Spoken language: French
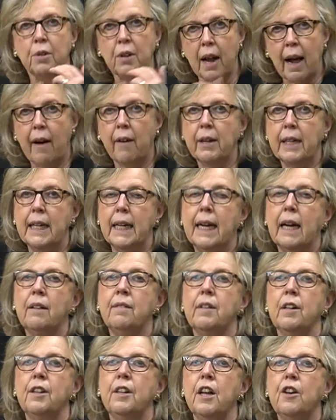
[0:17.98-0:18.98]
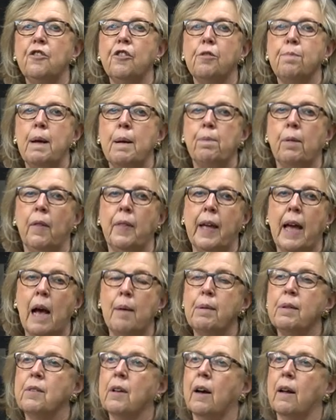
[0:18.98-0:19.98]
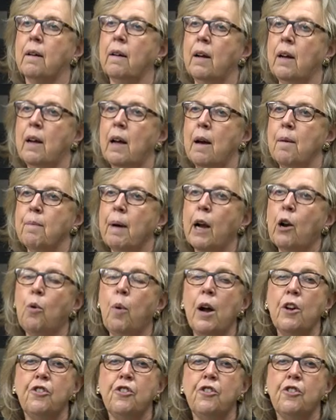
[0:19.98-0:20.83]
Par exemple, durant la pandémie, on a vu le Brésil